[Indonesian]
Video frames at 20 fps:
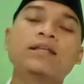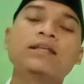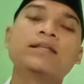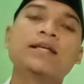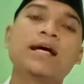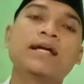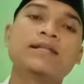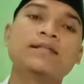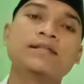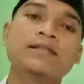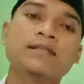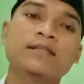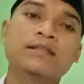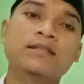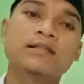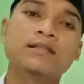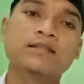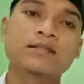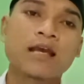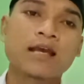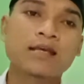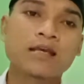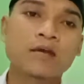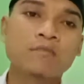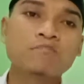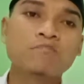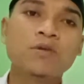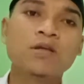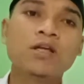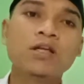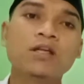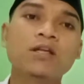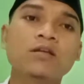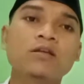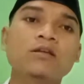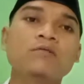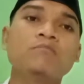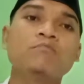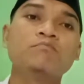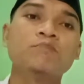dan saya
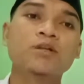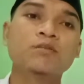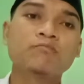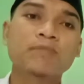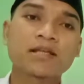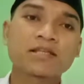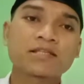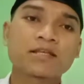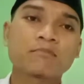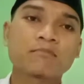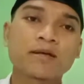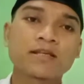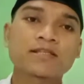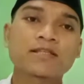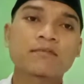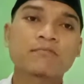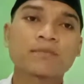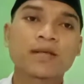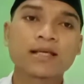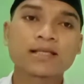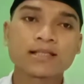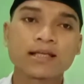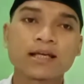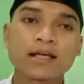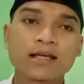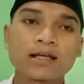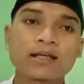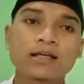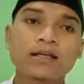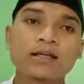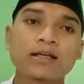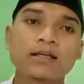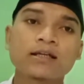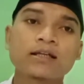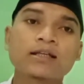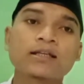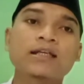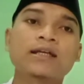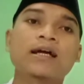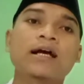beri bermacam-macam rasa
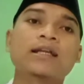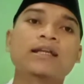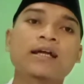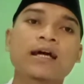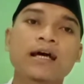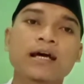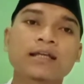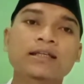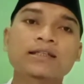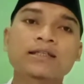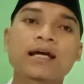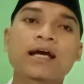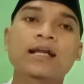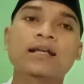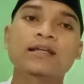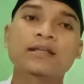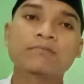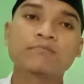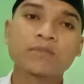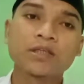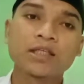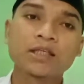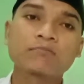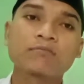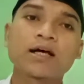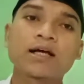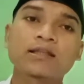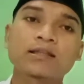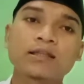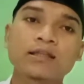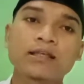dengan harga minimal